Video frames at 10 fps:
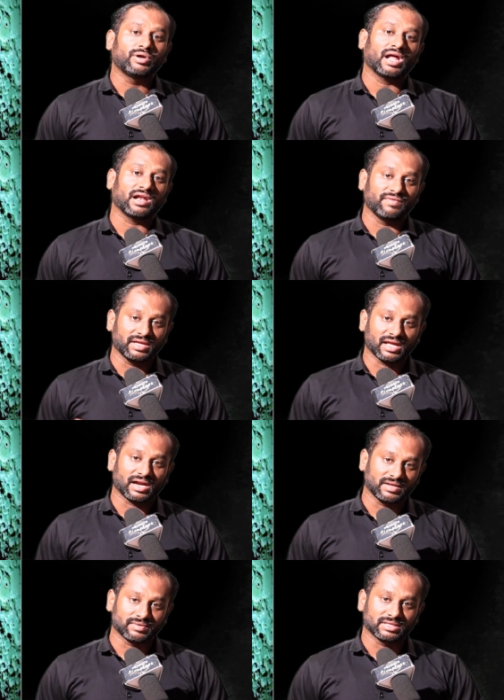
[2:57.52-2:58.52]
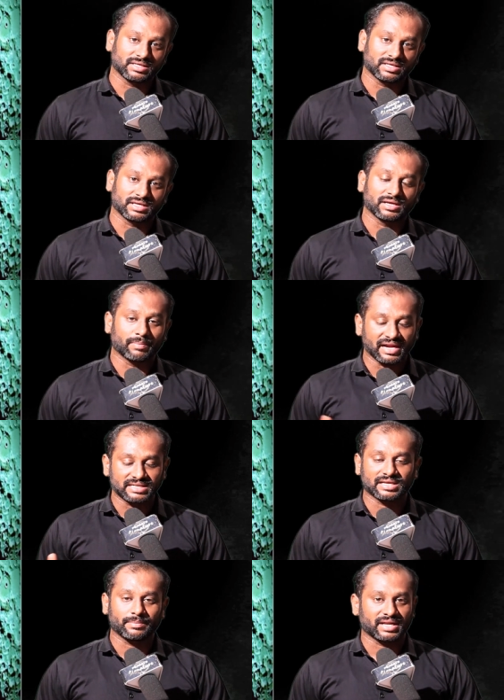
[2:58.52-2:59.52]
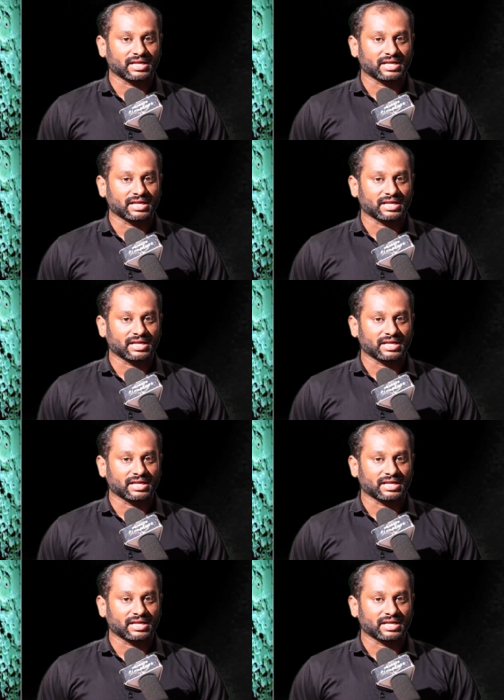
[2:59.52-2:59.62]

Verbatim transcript: முன்னாள் விஞ்ஞானி வந்து மயில்சாமி